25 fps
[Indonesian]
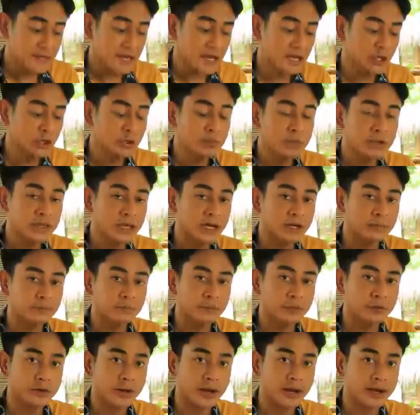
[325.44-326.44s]
itu banyak
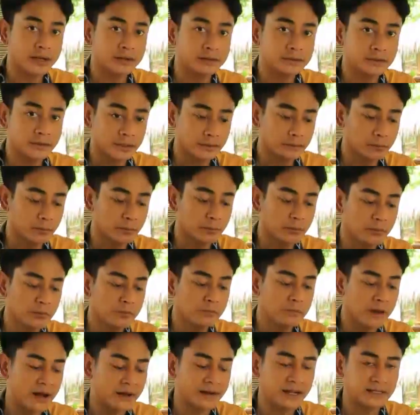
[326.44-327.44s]
menggunakan eh, bumbu
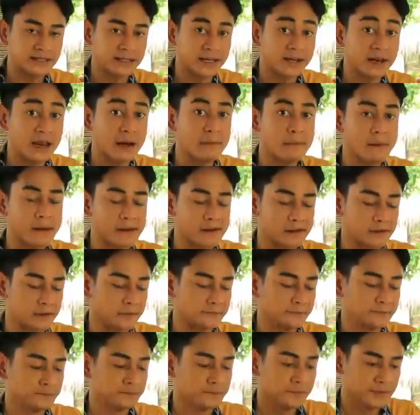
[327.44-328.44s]
bahan dasar kelapa
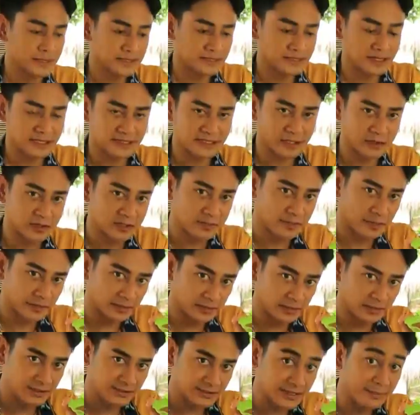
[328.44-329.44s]
gitu. Salah satu
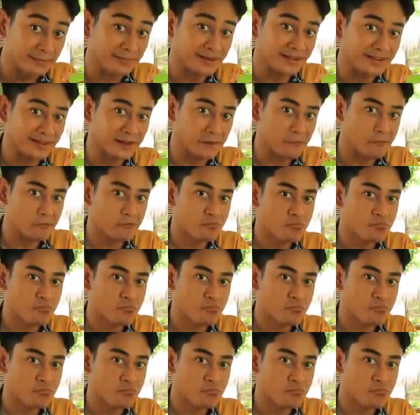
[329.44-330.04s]
seperti sambal ini.